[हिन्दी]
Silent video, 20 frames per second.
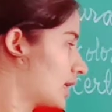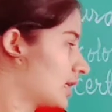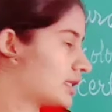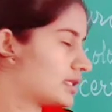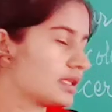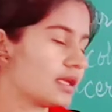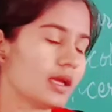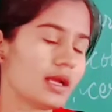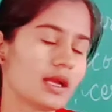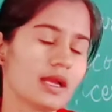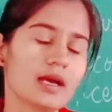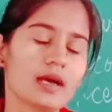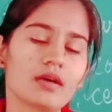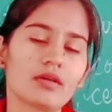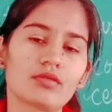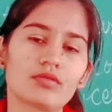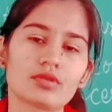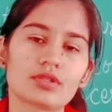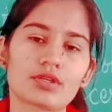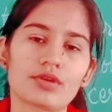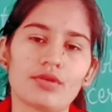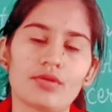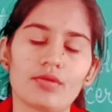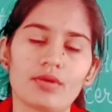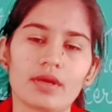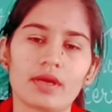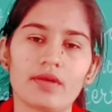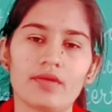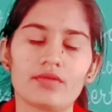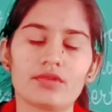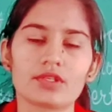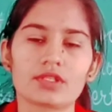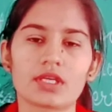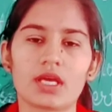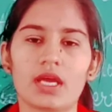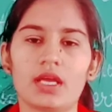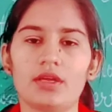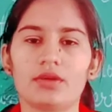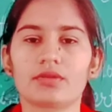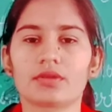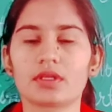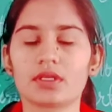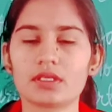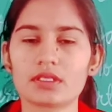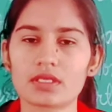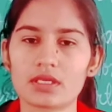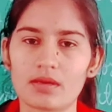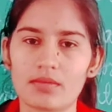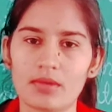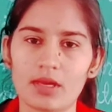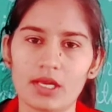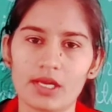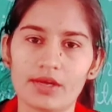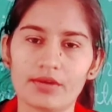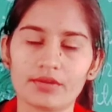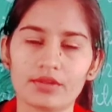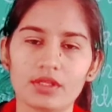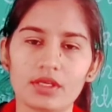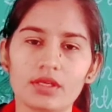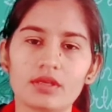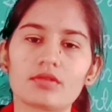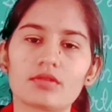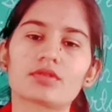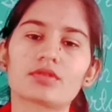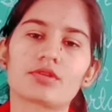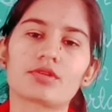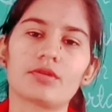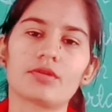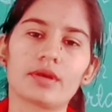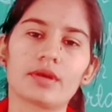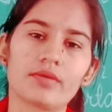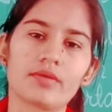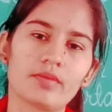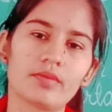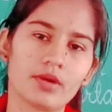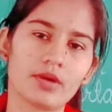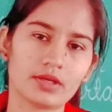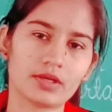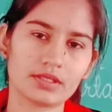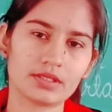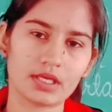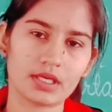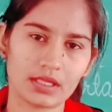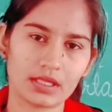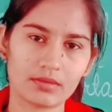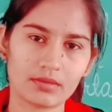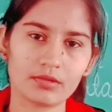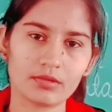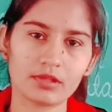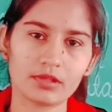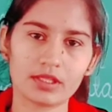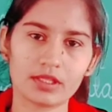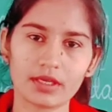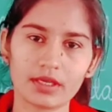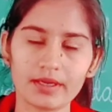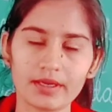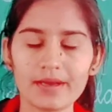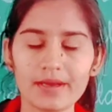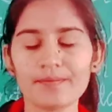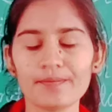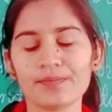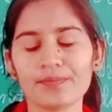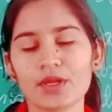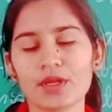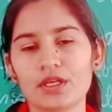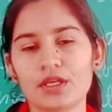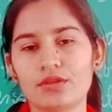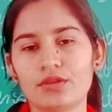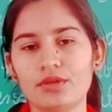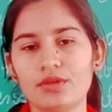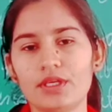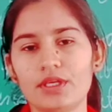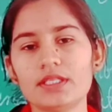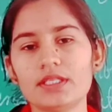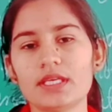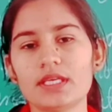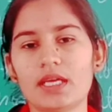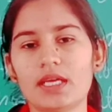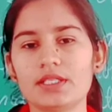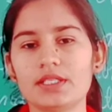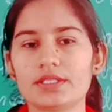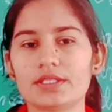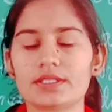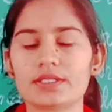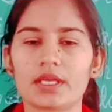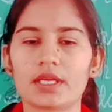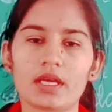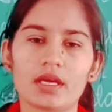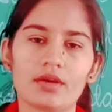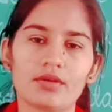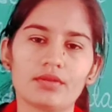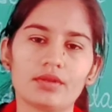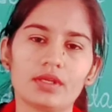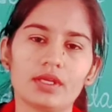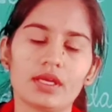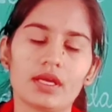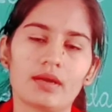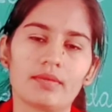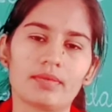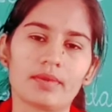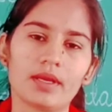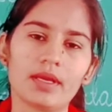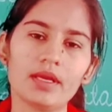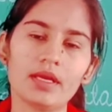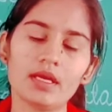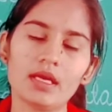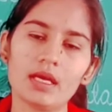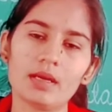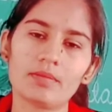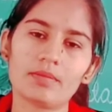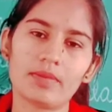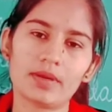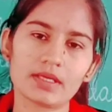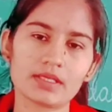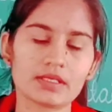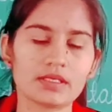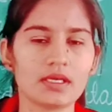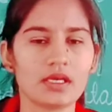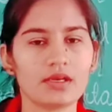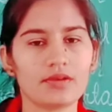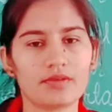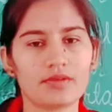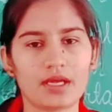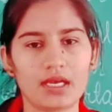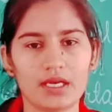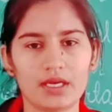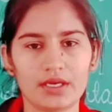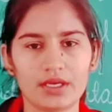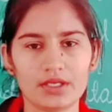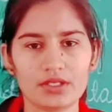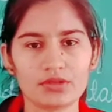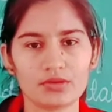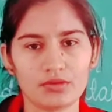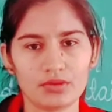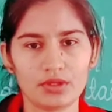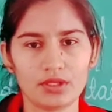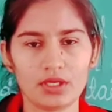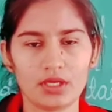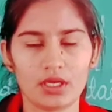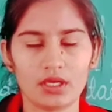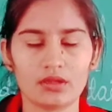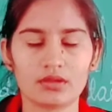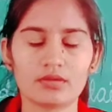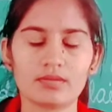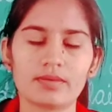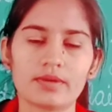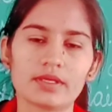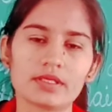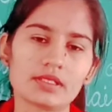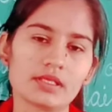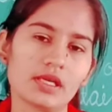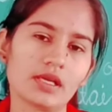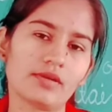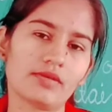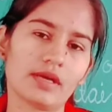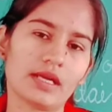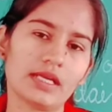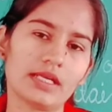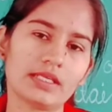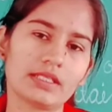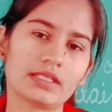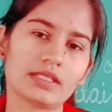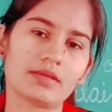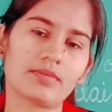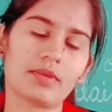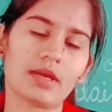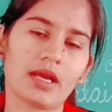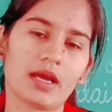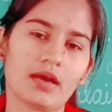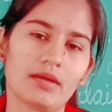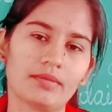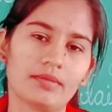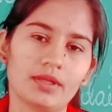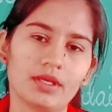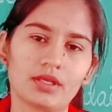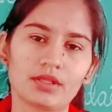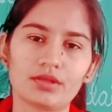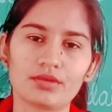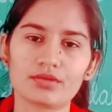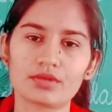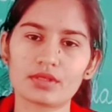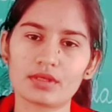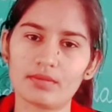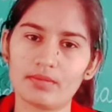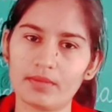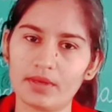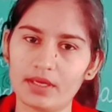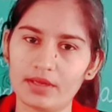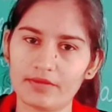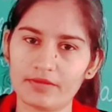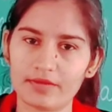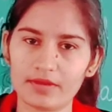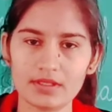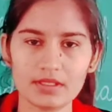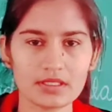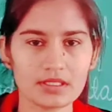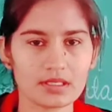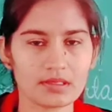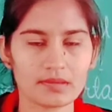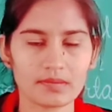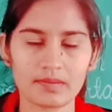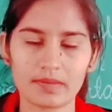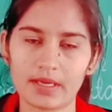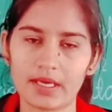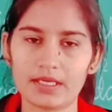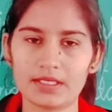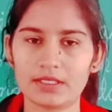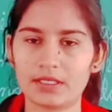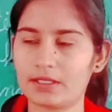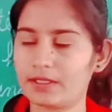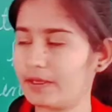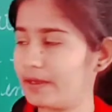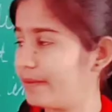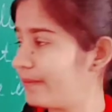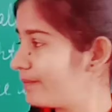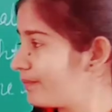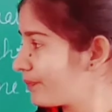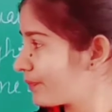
इसके अलावा कुछ लोग हैं वो शाही होते हैं शर्मीले होते हैं कुछ लोग हैं वो बहुत ज़्यादा बोलते हैं ना तो ये सारी चीज़ें क्या होती हैं आपकी पर्सनल क्वालिटीज़ होती हैं तो पर्सनल क्वालिटी में आप देखते हो सब में डिफरेंस पाया जाता है